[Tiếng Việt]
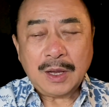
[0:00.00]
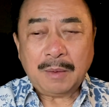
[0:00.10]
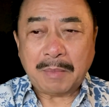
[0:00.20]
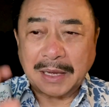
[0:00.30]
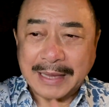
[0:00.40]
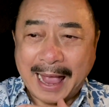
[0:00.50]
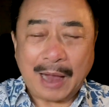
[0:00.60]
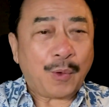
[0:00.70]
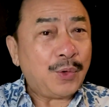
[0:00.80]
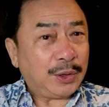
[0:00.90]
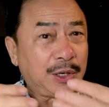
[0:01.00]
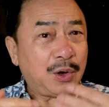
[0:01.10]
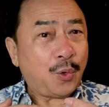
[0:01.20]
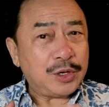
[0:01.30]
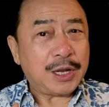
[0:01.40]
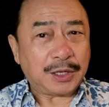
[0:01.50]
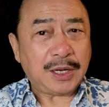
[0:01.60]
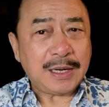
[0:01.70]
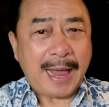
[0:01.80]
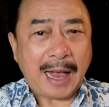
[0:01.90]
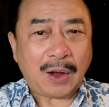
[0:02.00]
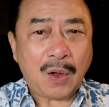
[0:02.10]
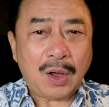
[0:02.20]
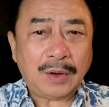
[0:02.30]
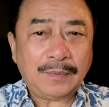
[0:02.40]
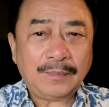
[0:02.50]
Mà nhà của nó thì đối diện với nhà con.